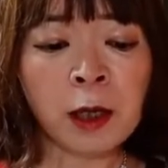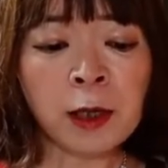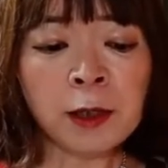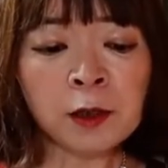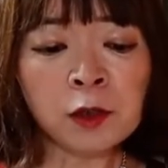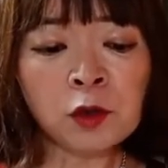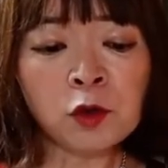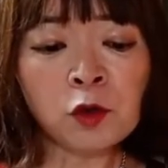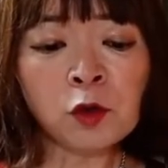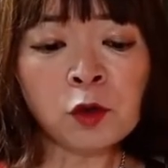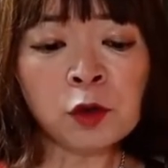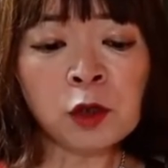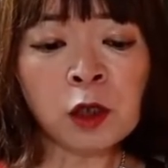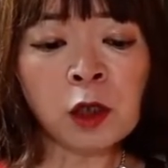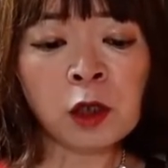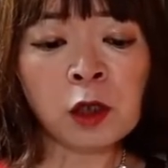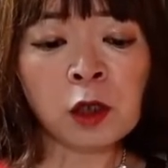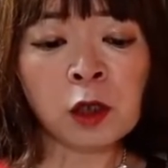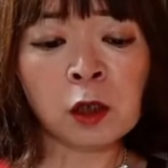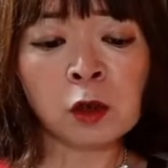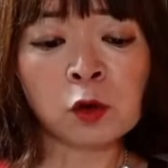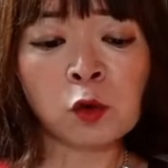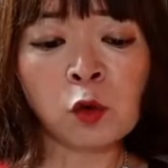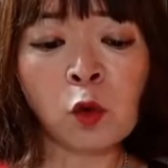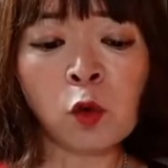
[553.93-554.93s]
研究
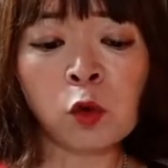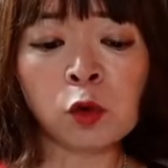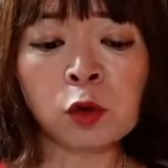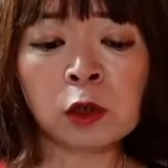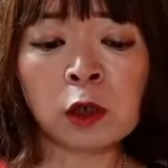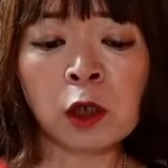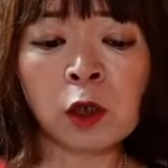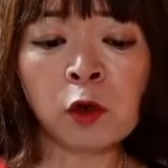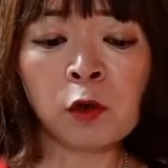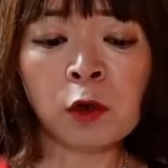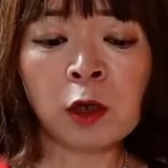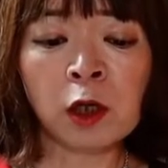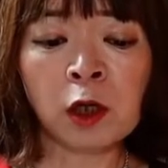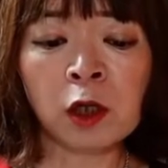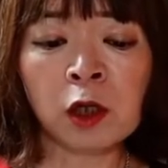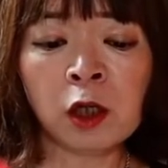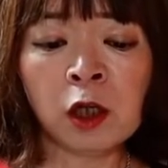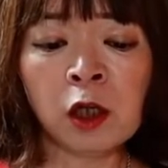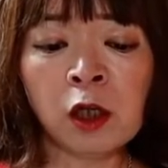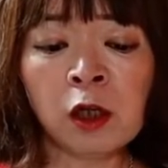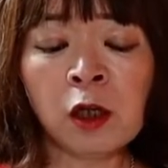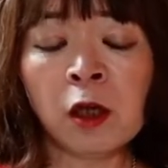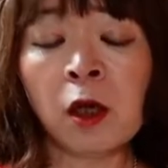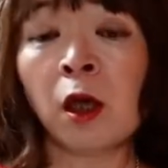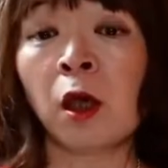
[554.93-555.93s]
データが残っている限
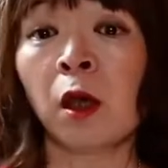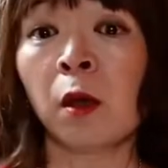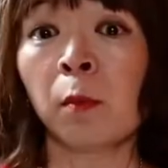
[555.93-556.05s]
り、